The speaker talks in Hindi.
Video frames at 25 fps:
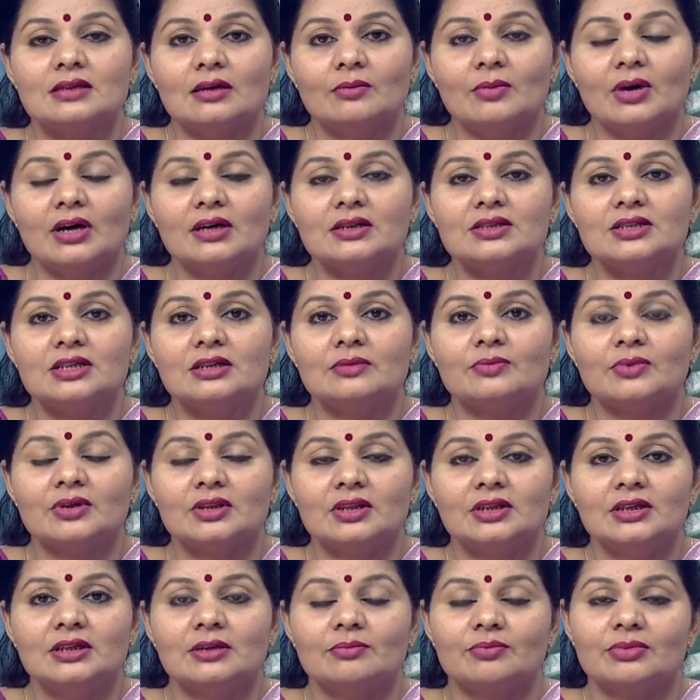समाज के
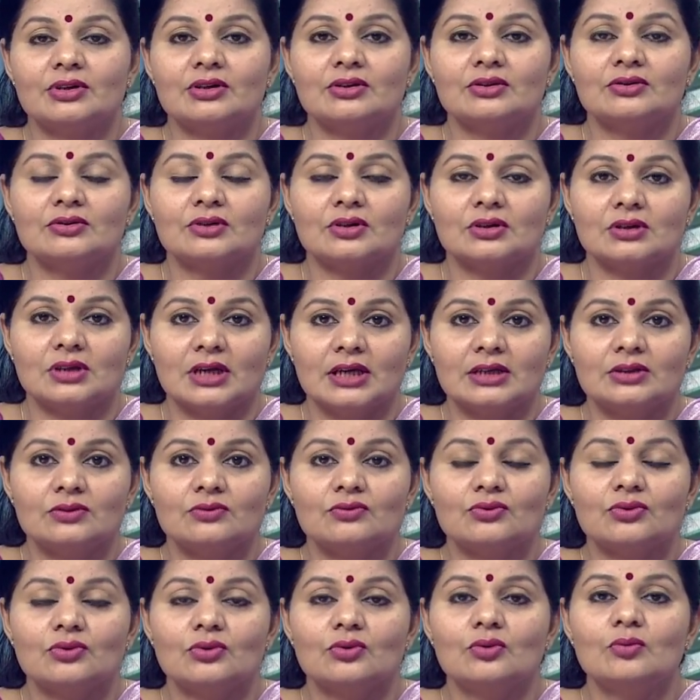प्रति अपने
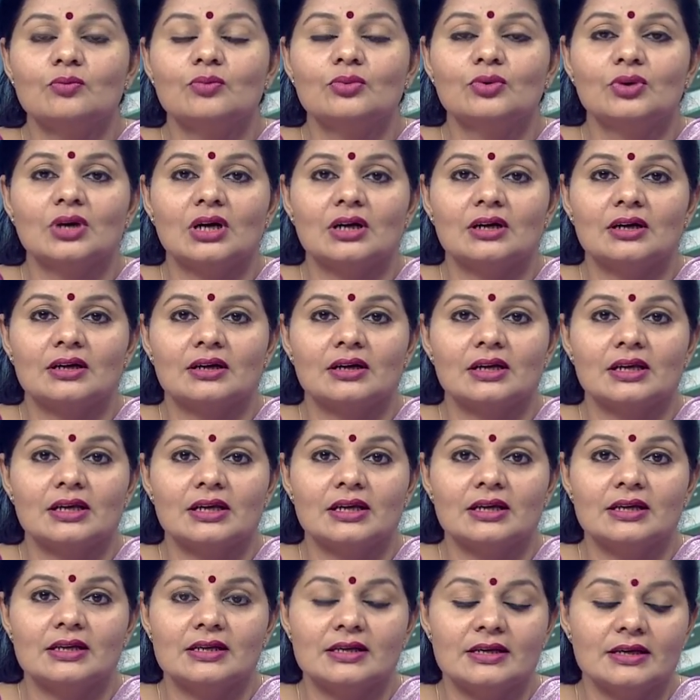उत्तरदायित्व को पूरा
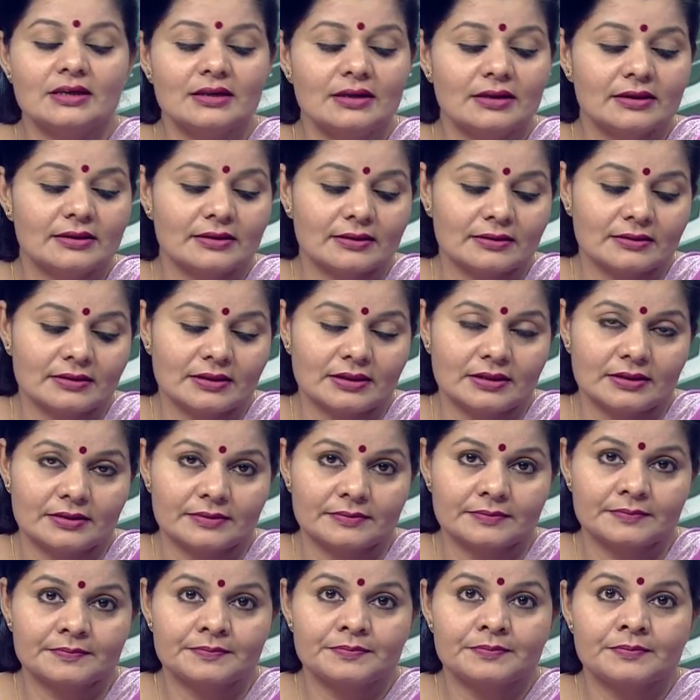करने के लिए करते
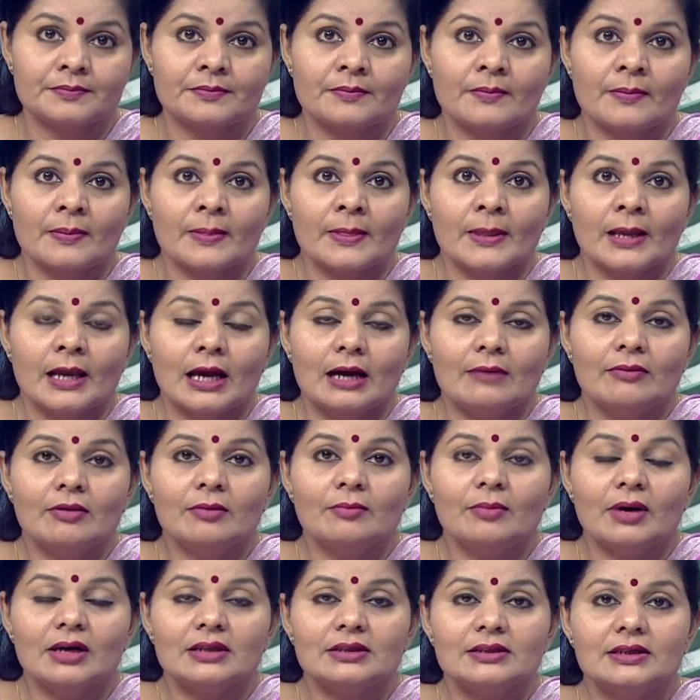हैं अब
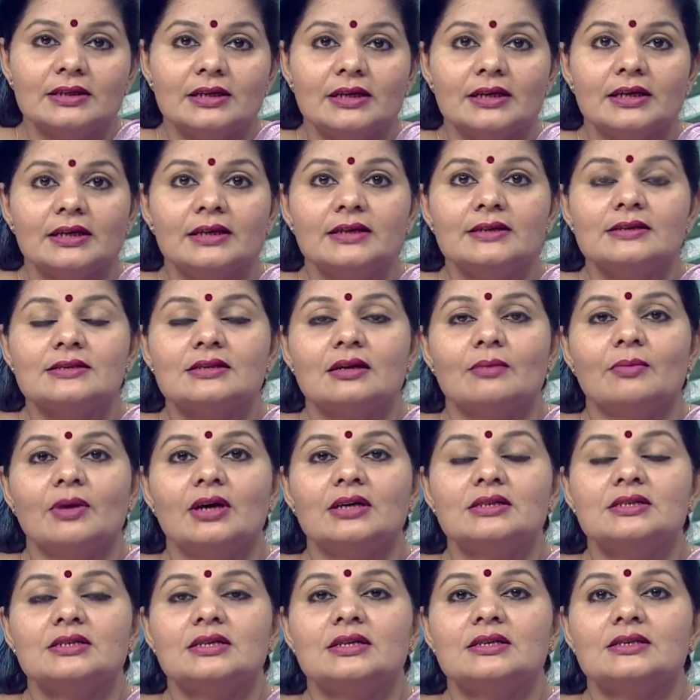हम बात करेंगे
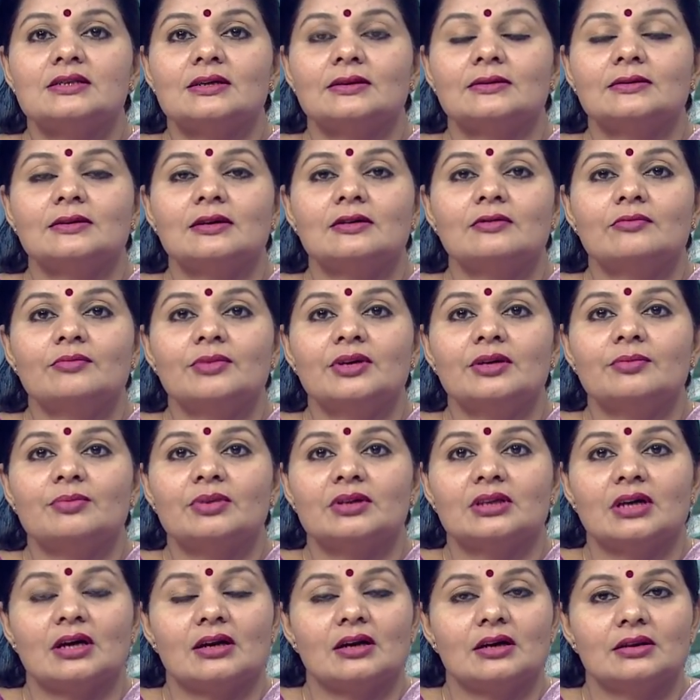समाज के संदर्भ में
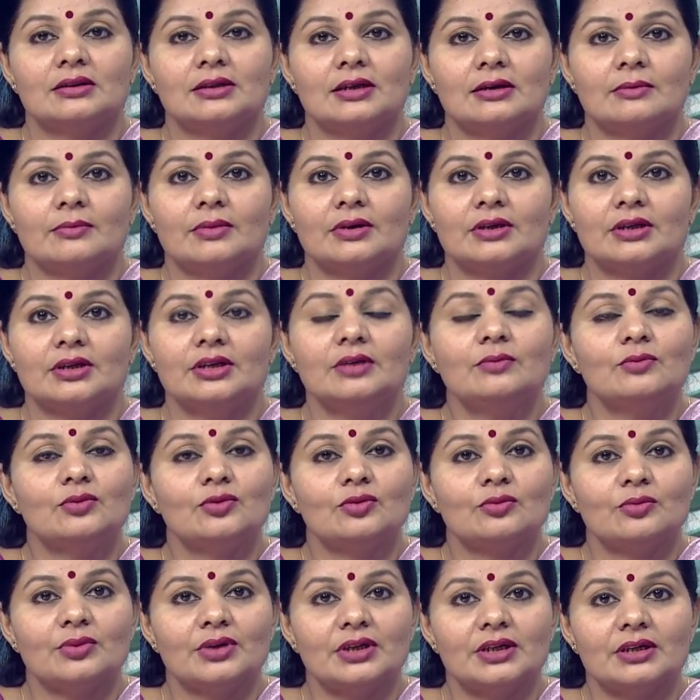प्रधानाध्यापक की
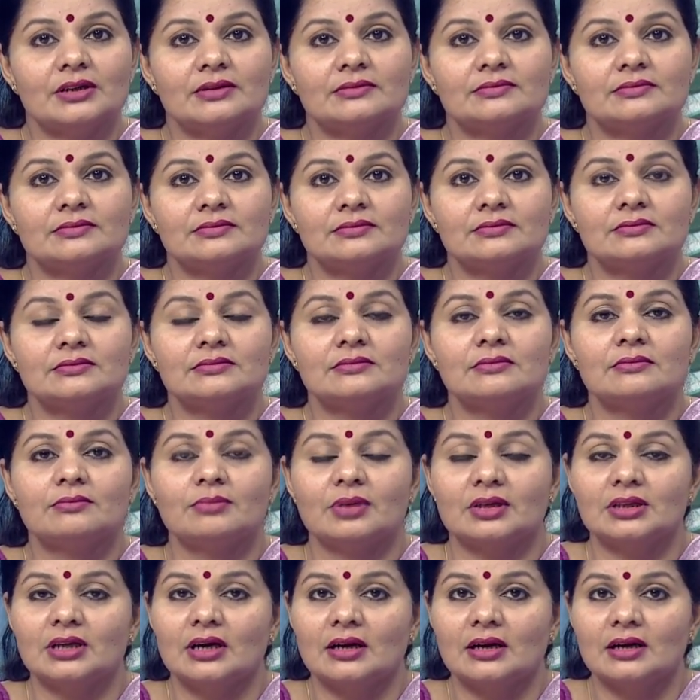भूमिका
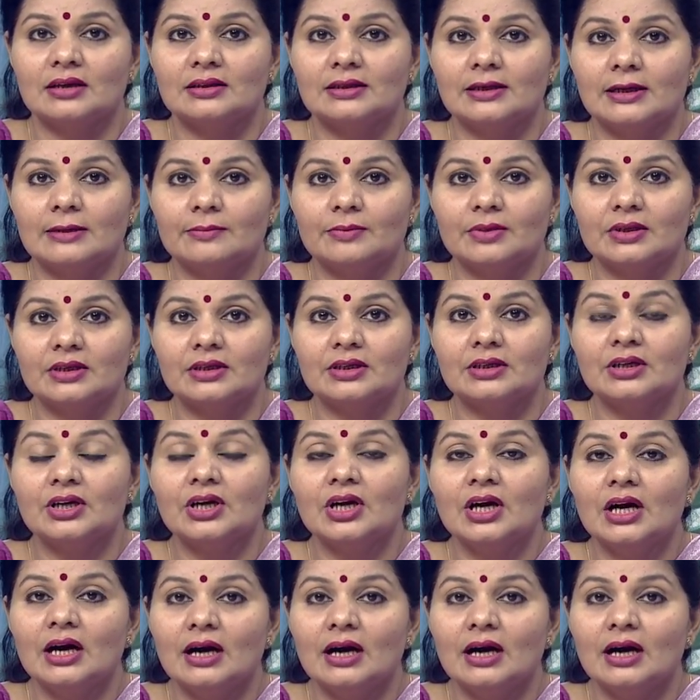प्रधानाध्यापक